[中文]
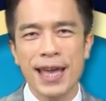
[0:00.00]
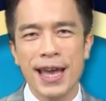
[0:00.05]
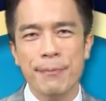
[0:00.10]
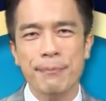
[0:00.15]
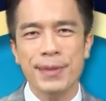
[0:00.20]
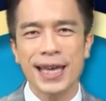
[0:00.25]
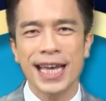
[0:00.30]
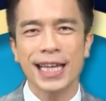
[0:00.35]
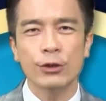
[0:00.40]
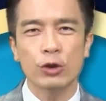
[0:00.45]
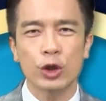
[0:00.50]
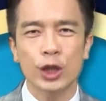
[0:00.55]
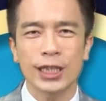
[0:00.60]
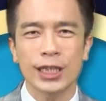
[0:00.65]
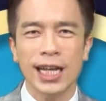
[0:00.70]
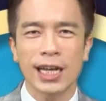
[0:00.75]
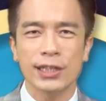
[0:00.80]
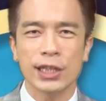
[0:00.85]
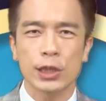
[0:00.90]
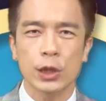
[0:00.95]
面面
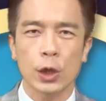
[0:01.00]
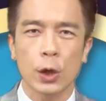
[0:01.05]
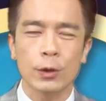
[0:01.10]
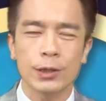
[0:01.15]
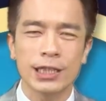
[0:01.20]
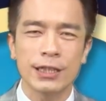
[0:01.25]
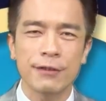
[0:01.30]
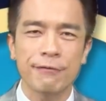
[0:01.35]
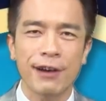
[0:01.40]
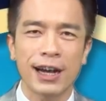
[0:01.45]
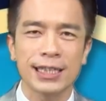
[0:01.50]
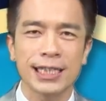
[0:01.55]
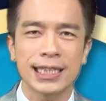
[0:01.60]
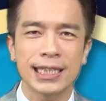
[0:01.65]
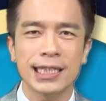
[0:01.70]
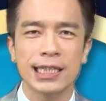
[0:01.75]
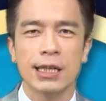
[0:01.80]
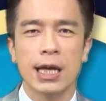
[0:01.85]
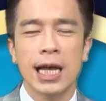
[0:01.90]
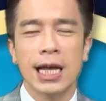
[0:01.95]
俱到的投资
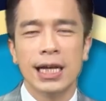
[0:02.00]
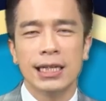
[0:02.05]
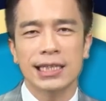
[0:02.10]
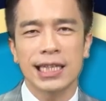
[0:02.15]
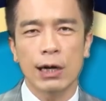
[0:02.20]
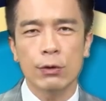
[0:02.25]
方式，